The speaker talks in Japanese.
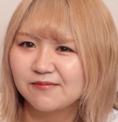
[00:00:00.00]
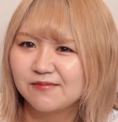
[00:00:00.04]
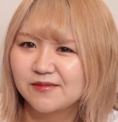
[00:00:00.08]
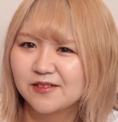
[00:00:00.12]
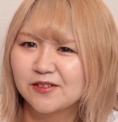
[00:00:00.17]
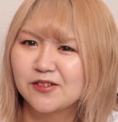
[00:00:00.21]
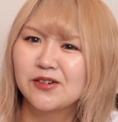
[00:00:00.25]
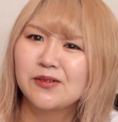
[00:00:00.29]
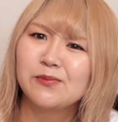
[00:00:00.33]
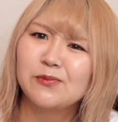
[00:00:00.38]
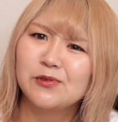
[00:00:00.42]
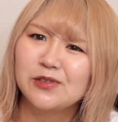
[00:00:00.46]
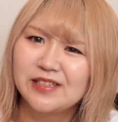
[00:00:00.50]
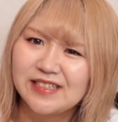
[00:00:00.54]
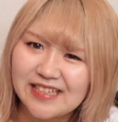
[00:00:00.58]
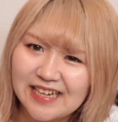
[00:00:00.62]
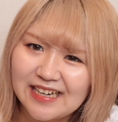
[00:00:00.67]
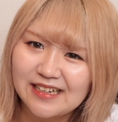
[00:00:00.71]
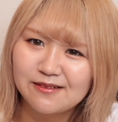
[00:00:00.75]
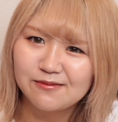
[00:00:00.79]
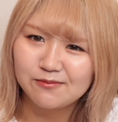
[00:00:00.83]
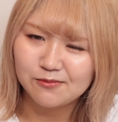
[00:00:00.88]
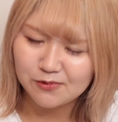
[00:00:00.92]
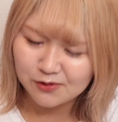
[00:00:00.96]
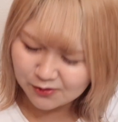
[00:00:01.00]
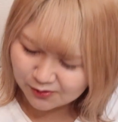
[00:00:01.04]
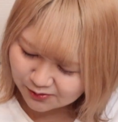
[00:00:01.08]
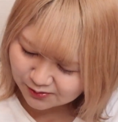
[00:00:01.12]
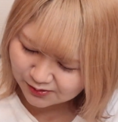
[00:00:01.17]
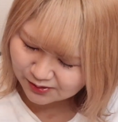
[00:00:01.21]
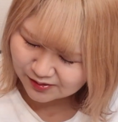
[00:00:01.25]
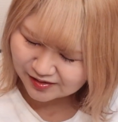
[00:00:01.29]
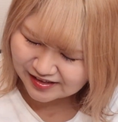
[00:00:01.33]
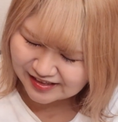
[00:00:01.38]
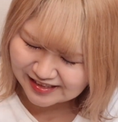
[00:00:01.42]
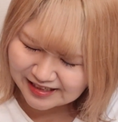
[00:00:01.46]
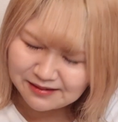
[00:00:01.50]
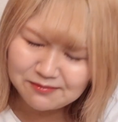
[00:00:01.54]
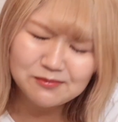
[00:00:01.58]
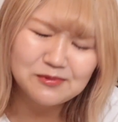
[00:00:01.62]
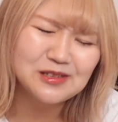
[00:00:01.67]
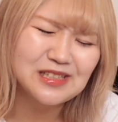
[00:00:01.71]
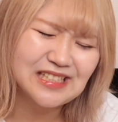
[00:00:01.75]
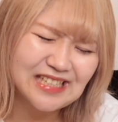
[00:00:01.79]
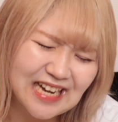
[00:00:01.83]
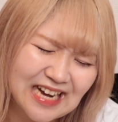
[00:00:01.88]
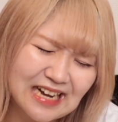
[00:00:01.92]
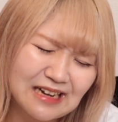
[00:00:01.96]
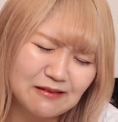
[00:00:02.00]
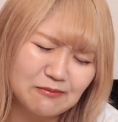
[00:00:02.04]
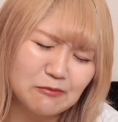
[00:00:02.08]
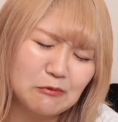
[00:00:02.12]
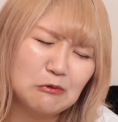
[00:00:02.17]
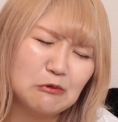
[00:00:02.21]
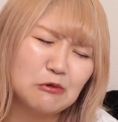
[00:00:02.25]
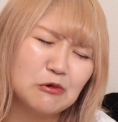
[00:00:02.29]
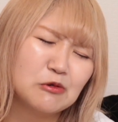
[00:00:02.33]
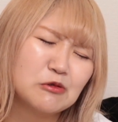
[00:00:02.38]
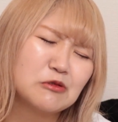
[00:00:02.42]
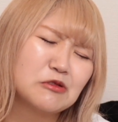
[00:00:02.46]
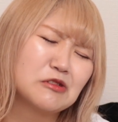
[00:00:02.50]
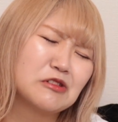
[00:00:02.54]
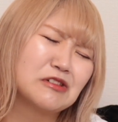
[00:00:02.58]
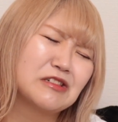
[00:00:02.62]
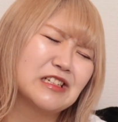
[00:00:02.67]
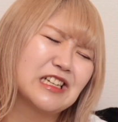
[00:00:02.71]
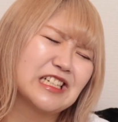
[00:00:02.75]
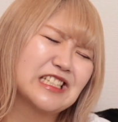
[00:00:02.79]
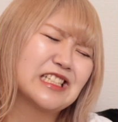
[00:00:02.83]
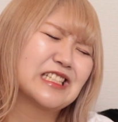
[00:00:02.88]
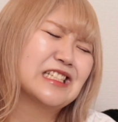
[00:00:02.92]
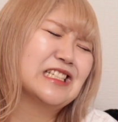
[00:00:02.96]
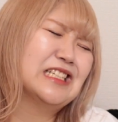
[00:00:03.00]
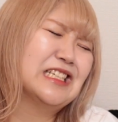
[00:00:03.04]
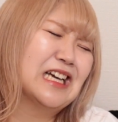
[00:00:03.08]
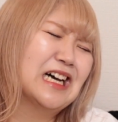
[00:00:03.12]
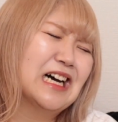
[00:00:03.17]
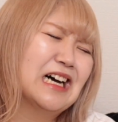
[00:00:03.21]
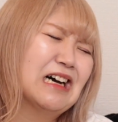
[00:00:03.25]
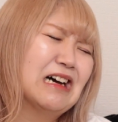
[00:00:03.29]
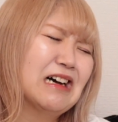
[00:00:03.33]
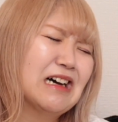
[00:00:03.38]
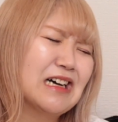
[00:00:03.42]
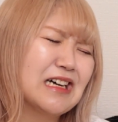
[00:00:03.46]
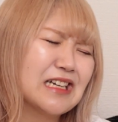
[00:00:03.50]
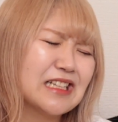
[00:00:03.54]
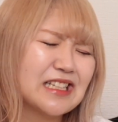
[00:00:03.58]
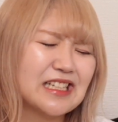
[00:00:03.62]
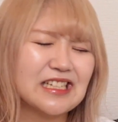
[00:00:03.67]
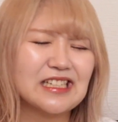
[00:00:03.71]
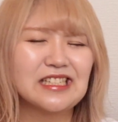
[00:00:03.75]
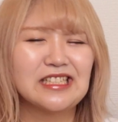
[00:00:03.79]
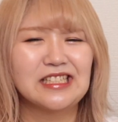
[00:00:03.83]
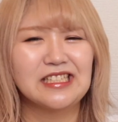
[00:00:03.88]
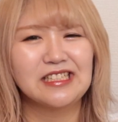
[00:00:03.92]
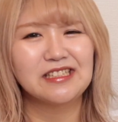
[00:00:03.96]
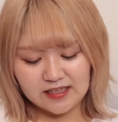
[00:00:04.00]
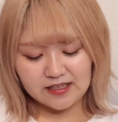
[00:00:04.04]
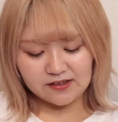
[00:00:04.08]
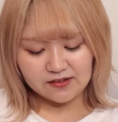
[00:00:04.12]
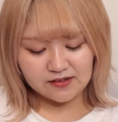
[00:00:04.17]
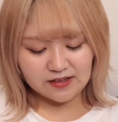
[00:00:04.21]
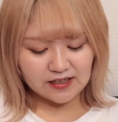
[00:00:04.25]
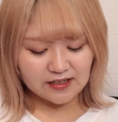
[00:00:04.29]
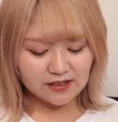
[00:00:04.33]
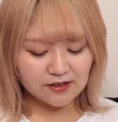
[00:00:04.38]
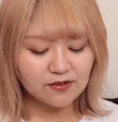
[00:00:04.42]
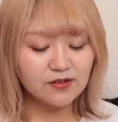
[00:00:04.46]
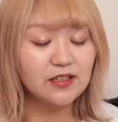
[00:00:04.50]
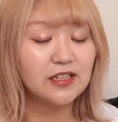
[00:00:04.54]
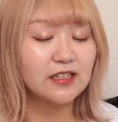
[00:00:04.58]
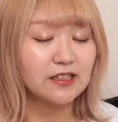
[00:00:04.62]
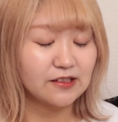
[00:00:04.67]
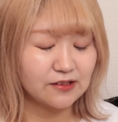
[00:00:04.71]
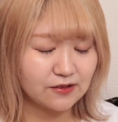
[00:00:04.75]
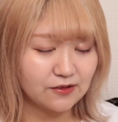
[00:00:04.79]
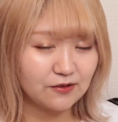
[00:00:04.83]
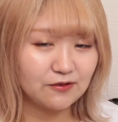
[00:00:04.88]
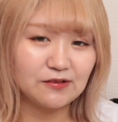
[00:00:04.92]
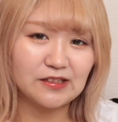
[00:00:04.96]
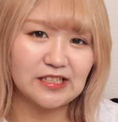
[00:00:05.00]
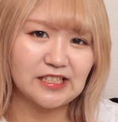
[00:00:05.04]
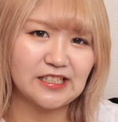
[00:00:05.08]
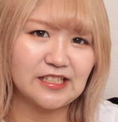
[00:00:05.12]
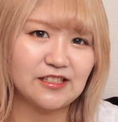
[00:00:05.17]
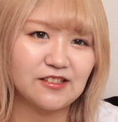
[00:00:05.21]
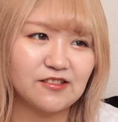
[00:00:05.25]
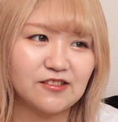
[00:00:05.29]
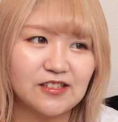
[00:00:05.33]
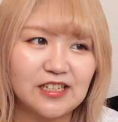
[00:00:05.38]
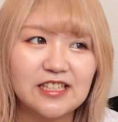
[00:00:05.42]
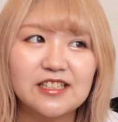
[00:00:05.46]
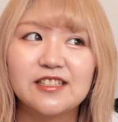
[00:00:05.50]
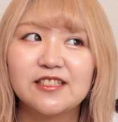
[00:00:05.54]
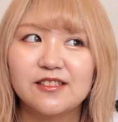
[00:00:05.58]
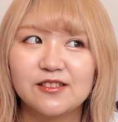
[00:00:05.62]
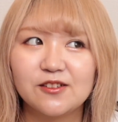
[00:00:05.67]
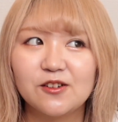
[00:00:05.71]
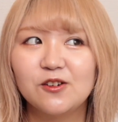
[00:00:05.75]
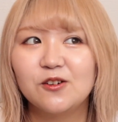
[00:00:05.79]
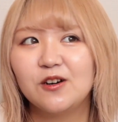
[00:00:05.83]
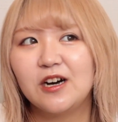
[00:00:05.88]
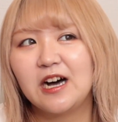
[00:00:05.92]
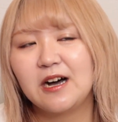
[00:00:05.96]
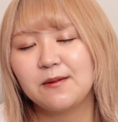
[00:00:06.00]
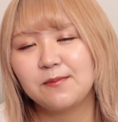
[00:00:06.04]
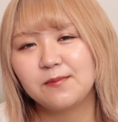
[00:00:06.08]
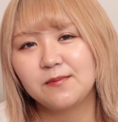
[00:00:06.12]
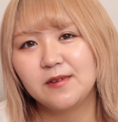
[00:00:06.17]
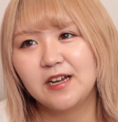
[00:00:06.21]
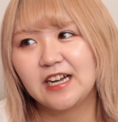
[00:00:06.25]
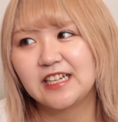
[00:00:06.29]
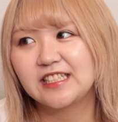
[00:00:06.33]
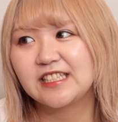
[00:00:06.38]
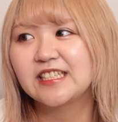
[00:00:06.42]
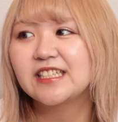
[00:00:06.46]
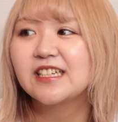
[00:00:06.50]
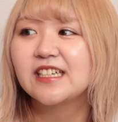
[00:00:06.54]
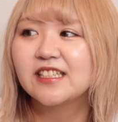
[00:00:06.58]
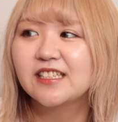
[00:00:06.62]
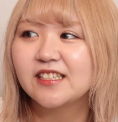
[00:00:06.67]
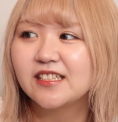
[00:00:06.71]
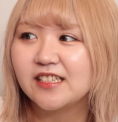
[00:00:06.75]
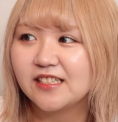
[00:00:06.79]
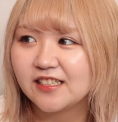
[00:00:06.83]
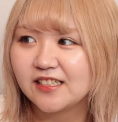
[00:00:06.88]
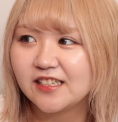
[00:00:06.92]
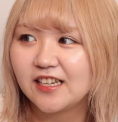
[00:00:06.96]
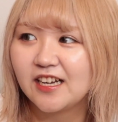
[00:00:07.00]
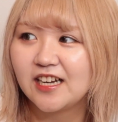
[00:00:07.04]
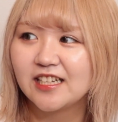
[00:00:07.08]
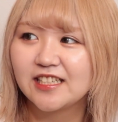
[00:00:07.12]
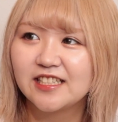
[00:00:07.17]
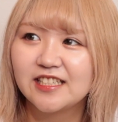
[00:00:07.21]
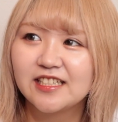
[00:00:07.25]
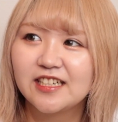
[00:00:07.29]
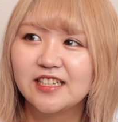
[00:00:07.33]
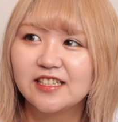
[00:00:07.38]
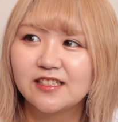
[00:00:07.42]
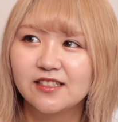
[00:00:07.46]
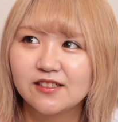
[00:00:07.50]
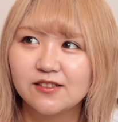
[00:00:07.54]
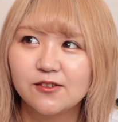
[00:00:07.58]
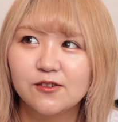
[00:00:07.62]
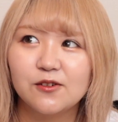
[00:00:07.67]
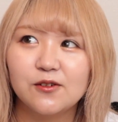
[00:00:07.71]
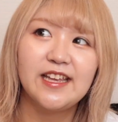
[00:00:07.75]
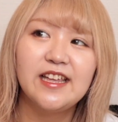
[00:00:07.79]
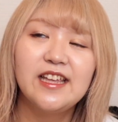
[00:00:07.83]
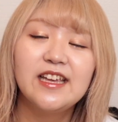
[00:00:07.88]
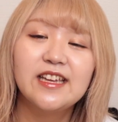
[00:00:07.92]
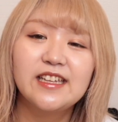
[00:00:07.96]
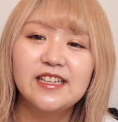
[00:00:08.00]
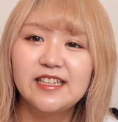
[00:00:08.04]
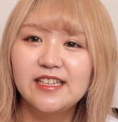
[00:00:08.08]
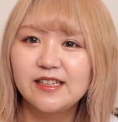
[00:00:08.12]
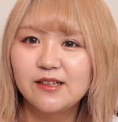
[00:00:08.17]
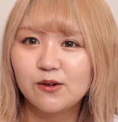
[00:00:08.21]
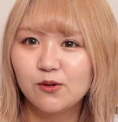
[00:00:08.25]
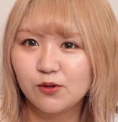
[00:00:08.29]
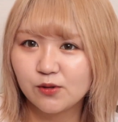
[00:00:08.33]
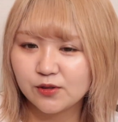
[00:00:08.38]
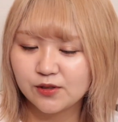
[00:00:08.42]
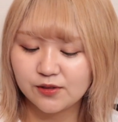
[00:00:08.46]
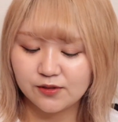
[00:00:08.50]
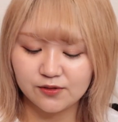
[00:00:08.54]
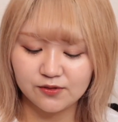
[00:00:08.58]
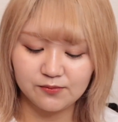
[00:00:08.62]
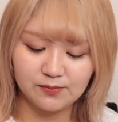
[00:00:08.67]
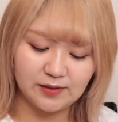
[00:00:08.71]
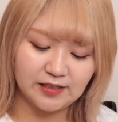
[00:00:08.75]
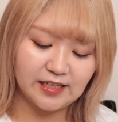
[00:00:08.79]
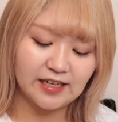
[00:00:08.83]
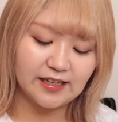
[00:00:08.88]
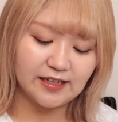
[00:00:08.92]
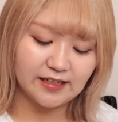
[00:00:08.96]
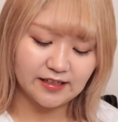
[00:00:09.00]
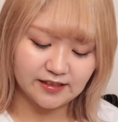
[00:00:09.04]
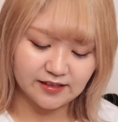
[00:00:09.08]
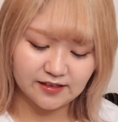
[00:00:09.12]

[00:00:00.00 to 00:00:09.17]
それも嫌。もう本当に全部嫌。もう本当に夏嫌ーって感じ。なので去年の私の夏の8月ですね。8月の平均歩数みたいなや